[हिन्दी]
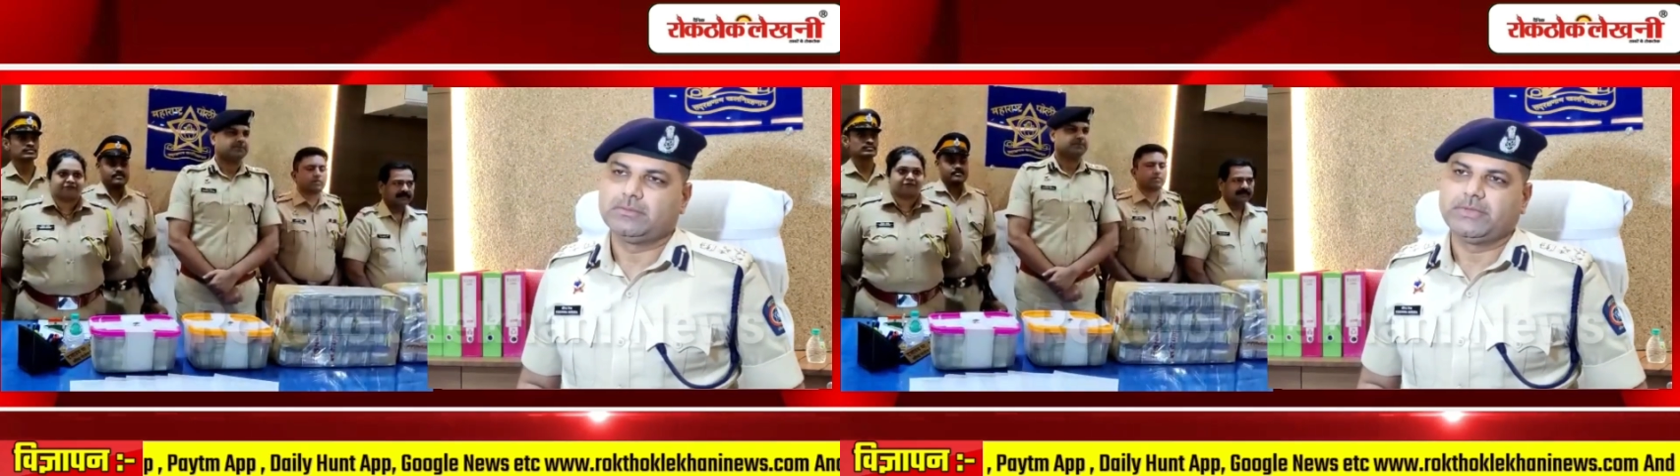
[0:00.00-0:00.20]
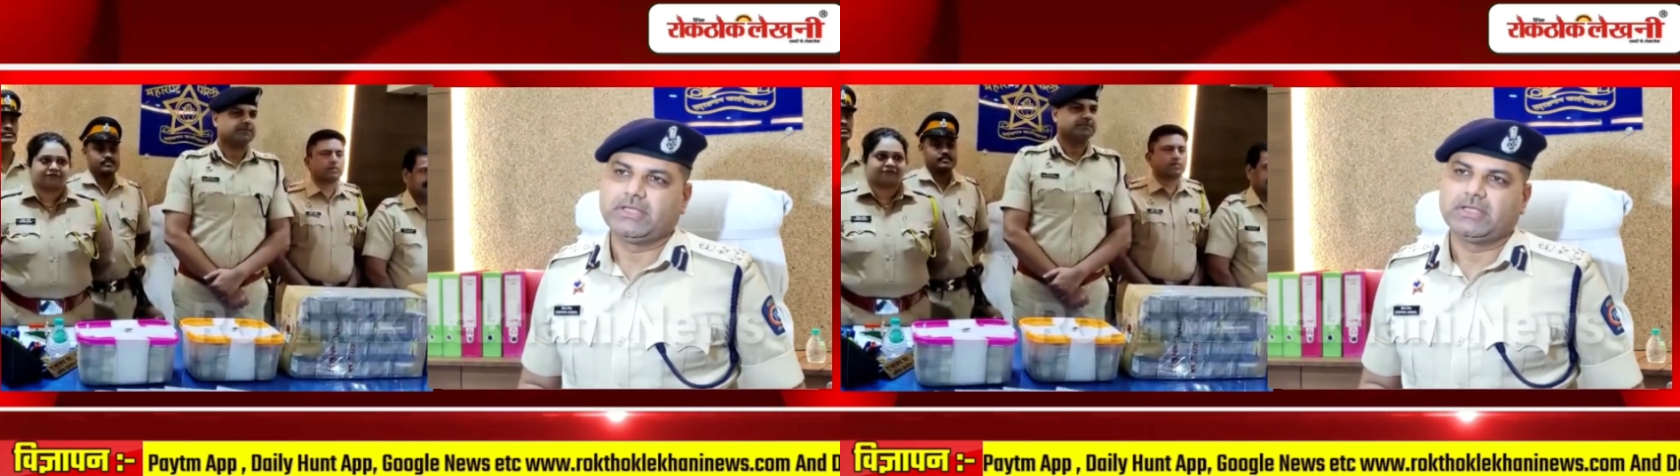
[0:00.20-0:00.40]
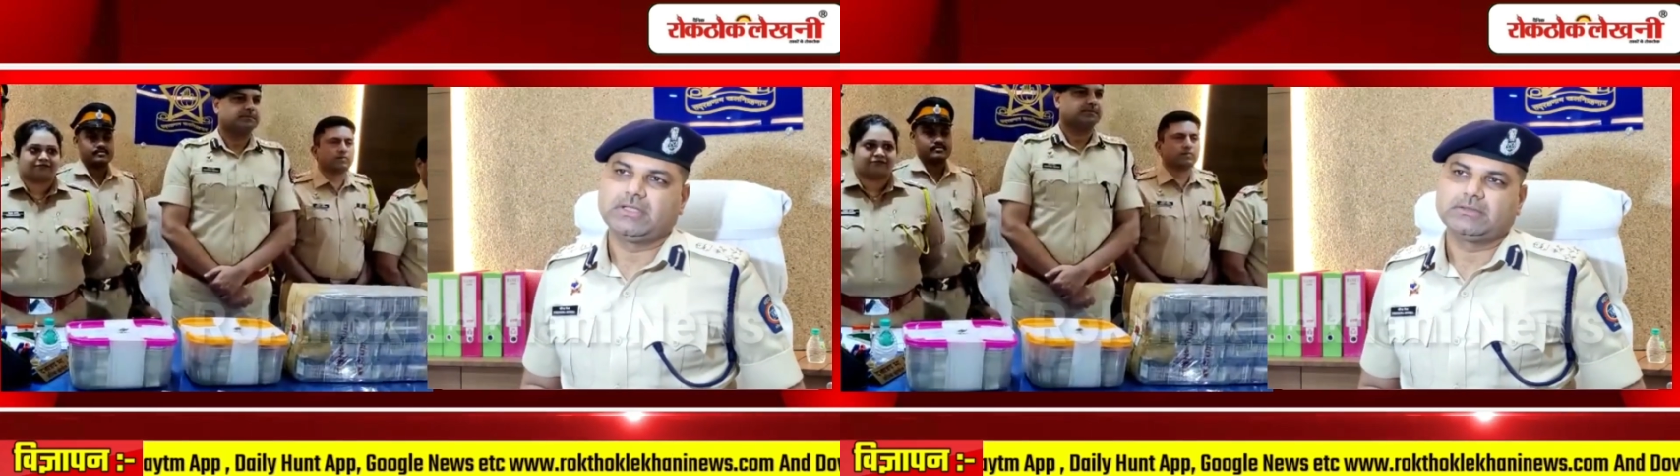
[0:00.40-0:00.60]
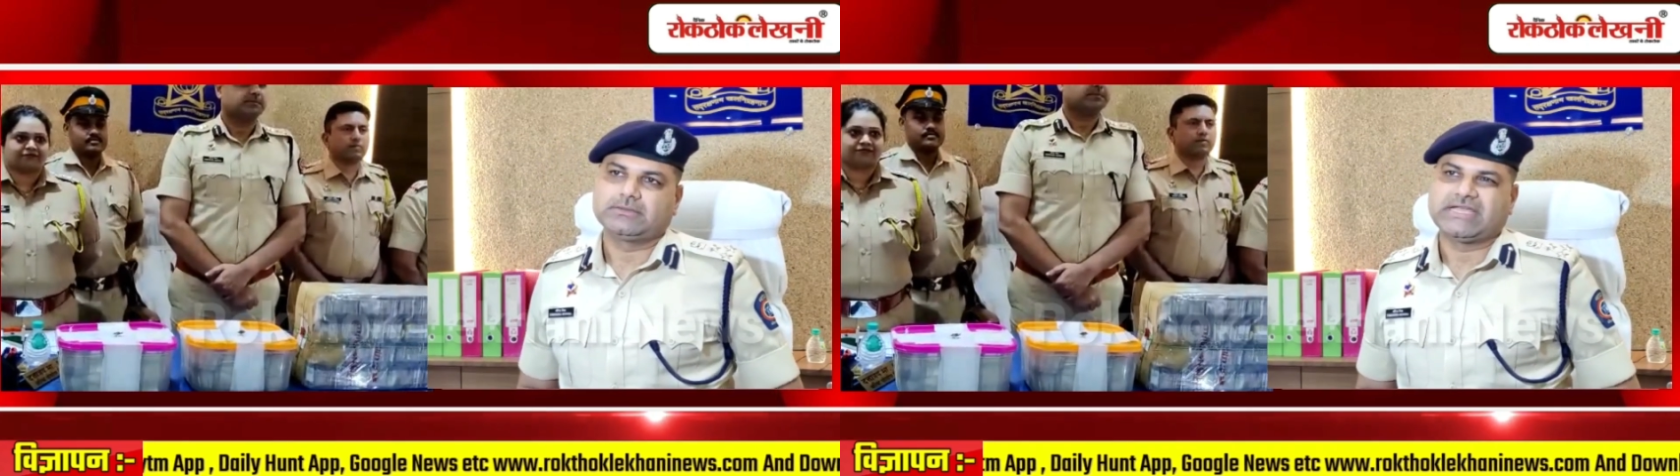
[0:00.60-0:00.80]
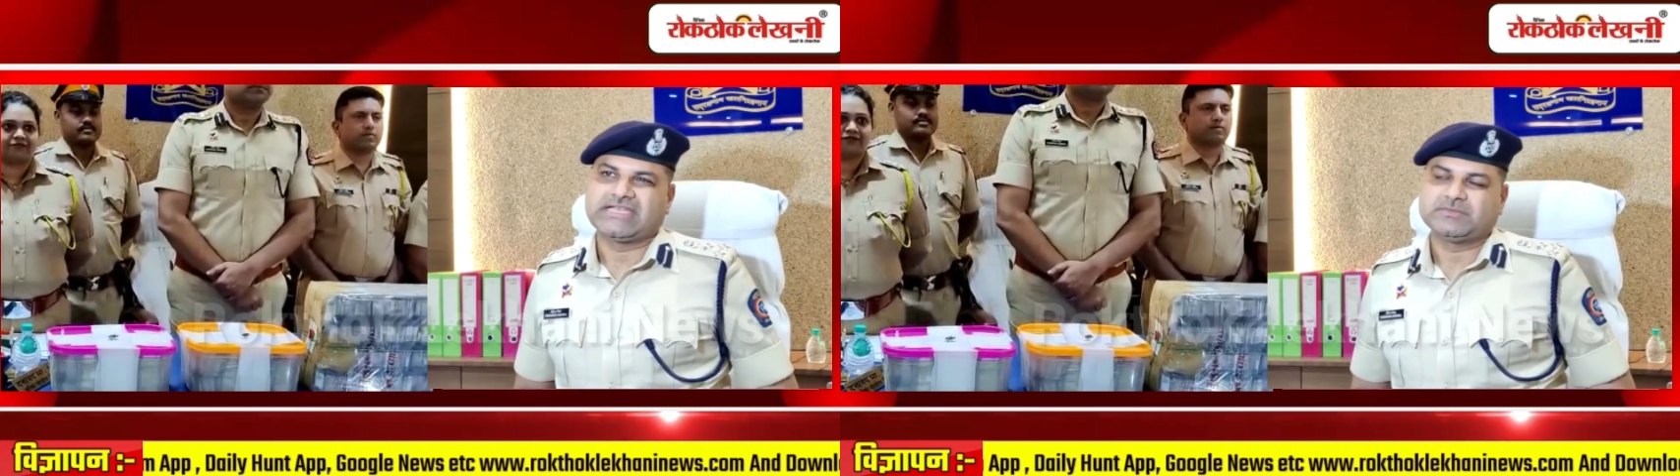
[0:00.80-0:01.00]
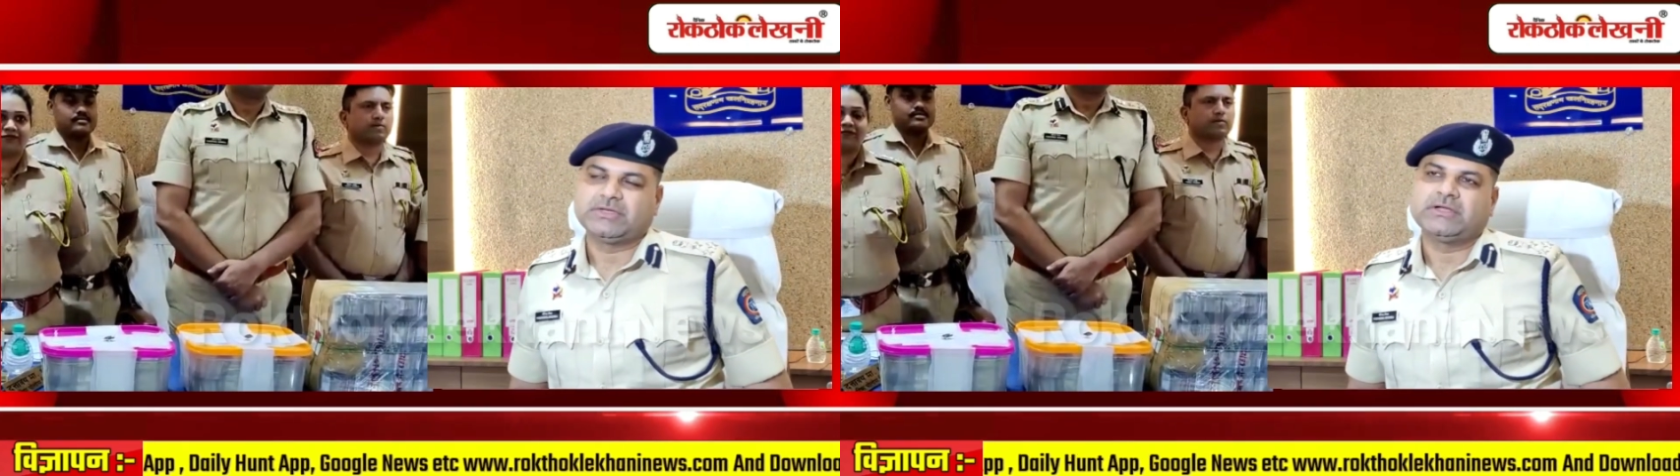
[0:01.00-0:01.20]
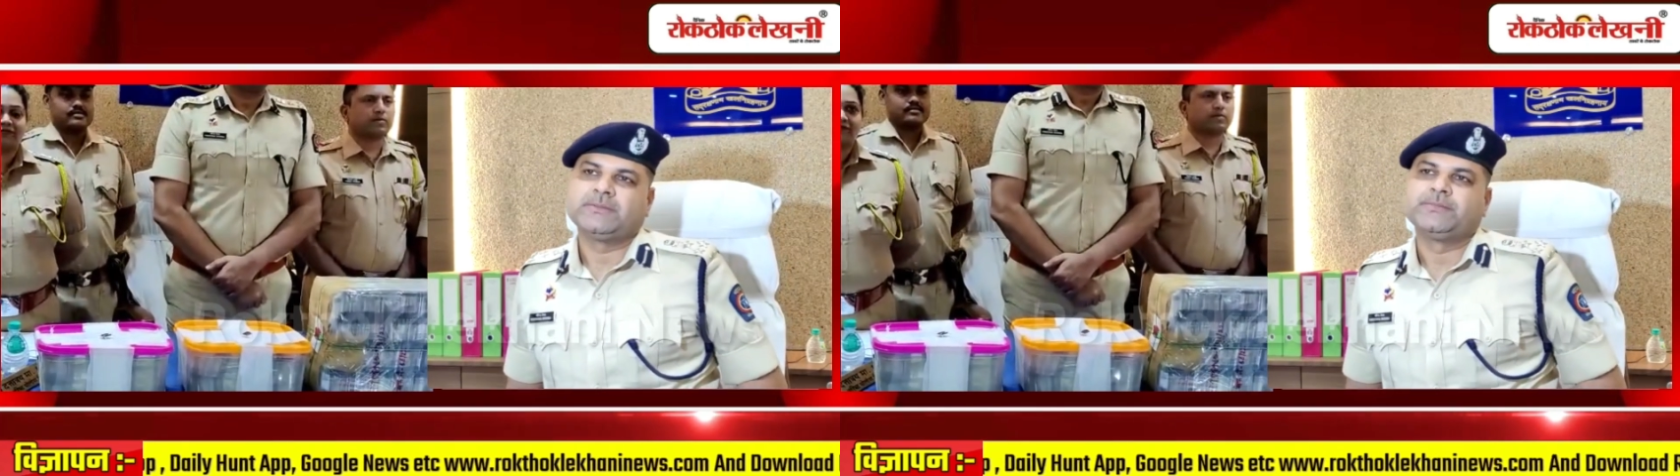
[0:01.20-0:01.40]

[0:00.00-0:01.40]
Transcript: में कैश मिला